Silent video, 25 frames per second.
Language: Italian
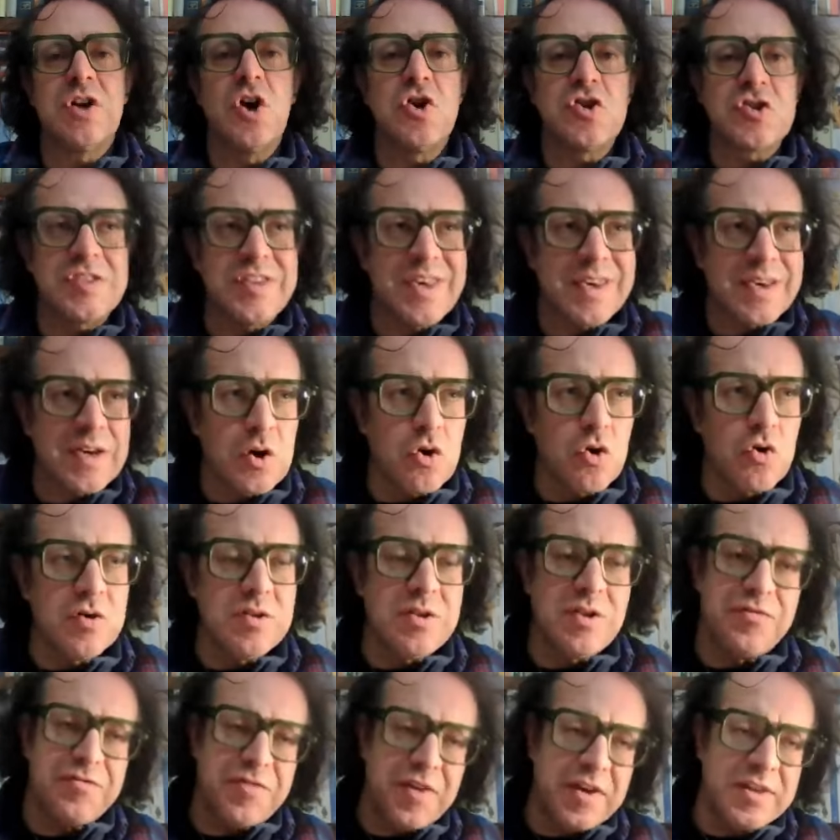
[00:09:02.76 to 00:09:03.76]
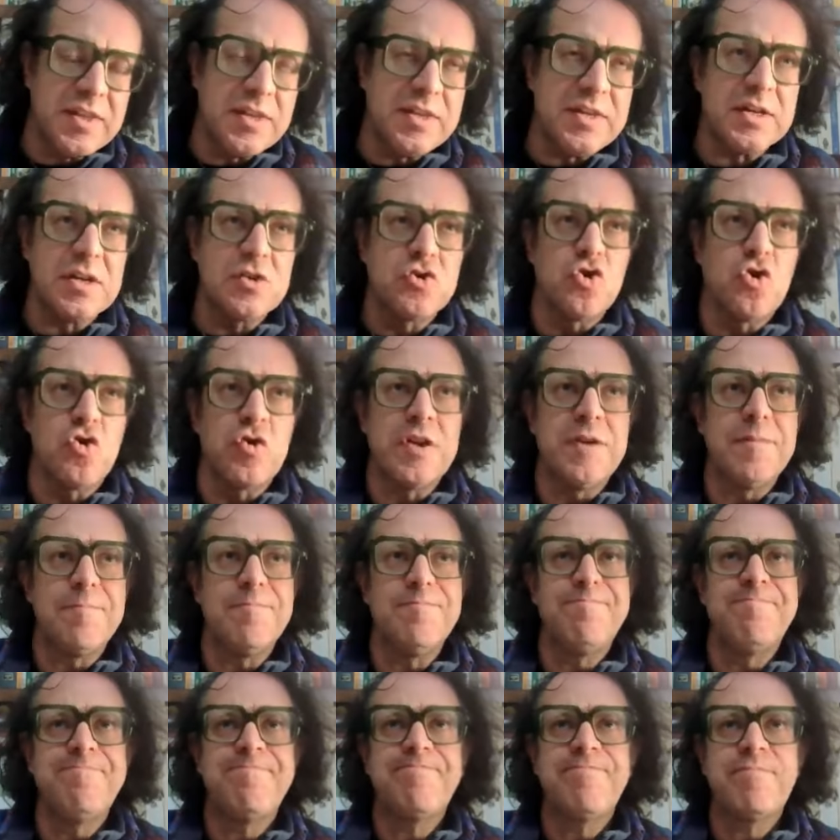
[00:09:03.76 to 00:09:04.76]
grossi errori di fede e di
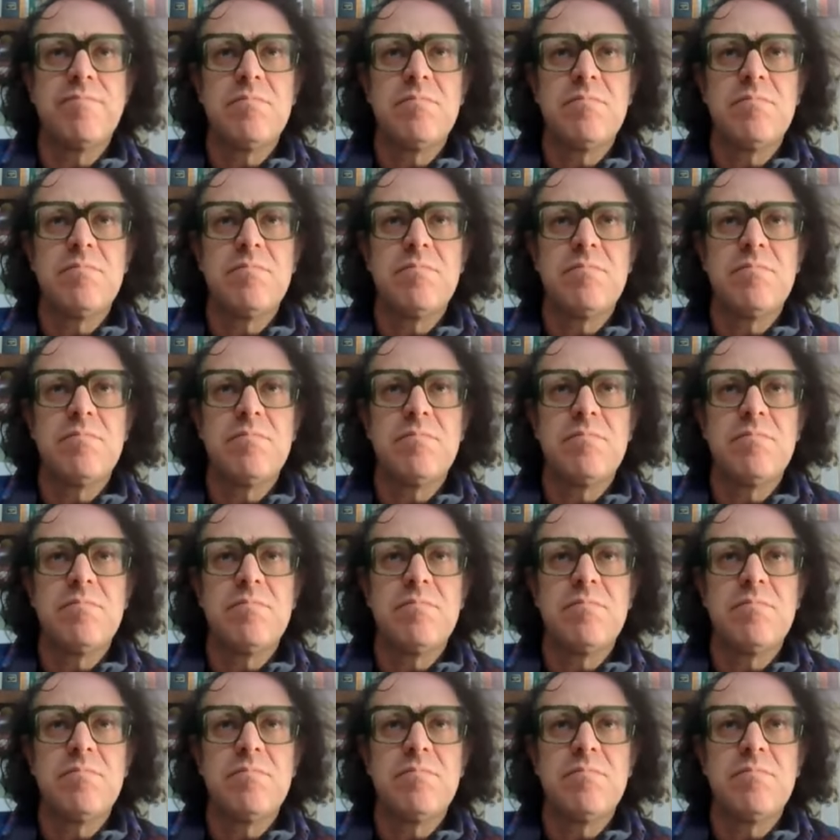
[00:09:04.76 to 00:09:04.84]
ragione,